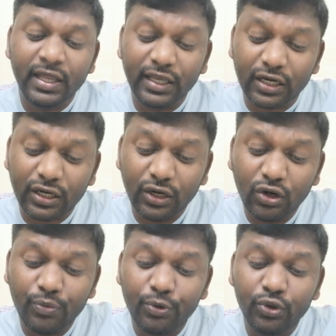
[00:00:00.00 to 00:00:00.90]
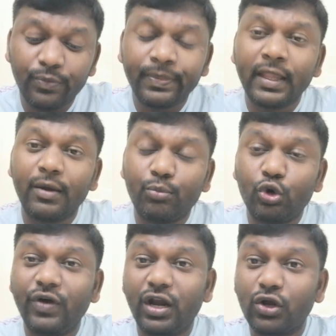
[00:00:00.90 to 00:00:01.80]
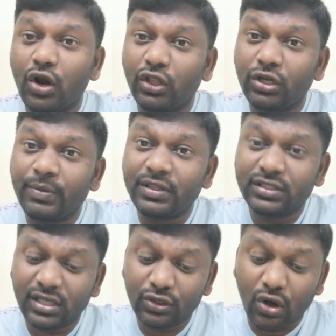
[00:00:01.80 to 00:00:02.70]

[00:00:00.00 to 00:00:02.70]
ఇటలీలో ఇప్పుడు మూడు వేల నాలుగు వందల మంది